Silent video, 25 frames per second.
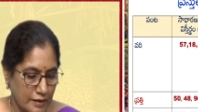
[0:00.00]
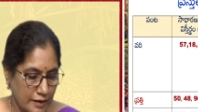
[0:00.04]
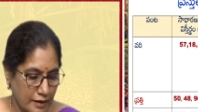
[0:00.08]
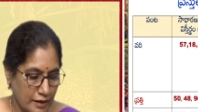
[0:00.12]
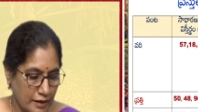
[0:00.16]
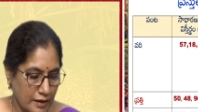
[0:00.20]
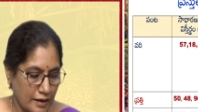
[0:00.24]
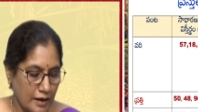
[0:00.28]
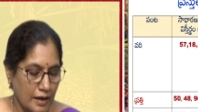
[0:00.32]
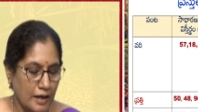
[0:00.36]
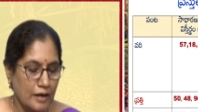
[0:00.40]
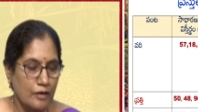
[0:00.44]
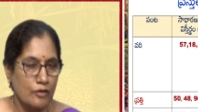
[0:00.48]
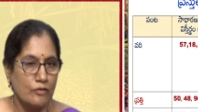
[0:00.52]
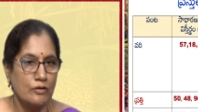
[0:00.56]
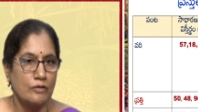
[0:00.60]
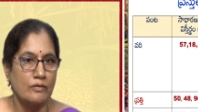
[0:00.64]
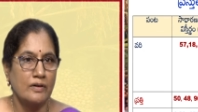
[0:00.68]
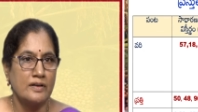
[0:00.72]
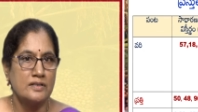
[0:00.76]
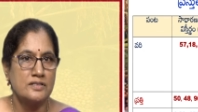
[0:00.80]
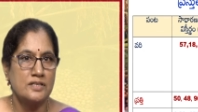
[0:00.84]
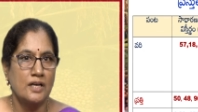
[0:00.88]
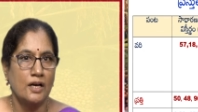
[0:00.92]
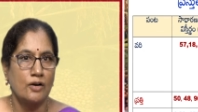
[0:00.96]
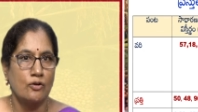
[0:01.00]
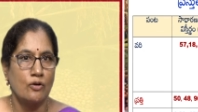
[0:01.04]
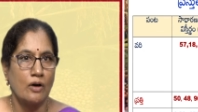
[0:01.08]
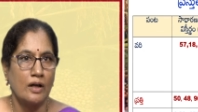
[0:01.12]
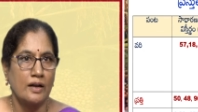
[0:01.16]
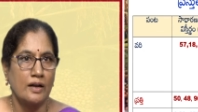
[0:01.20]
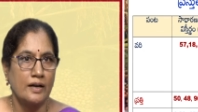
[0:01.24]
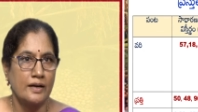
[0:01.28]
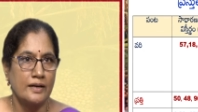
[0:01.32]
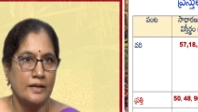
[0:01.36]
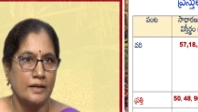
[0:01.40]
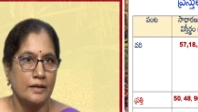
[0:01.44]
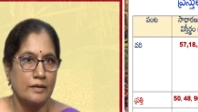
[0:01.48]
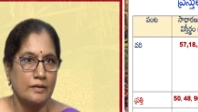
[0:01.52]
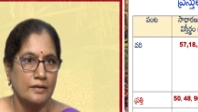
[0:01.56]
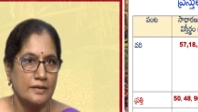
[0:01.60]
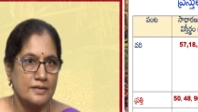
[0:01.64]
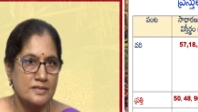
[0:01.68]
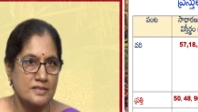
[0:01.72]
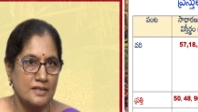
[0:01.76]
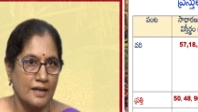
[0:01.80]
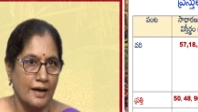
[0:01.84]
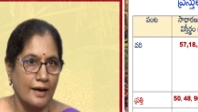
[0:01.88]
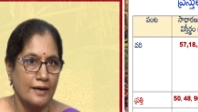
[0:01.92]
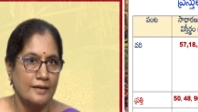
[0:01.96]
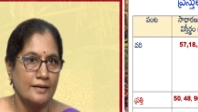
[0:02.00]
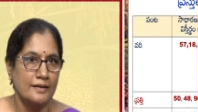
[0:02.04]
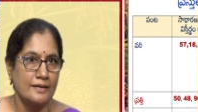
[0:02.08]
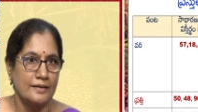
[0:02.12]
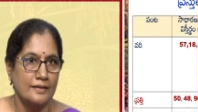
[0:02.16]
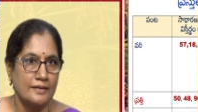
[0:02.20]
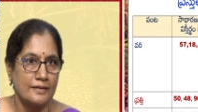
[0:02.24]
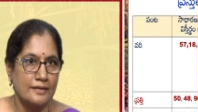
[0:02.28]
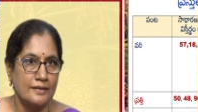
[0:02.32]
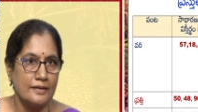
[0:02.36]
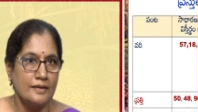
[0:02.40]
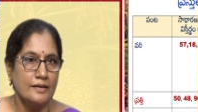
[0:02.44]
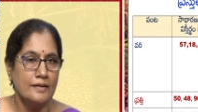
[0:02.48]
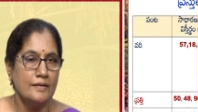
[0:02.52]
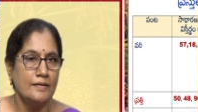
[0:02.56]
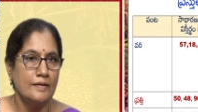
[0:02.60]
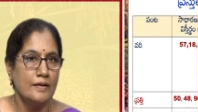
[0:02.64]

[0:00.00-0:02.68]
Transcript: ఎకరాల్లో వరి సాగు ఆల్రెడీ స్టార్ట్ అయింది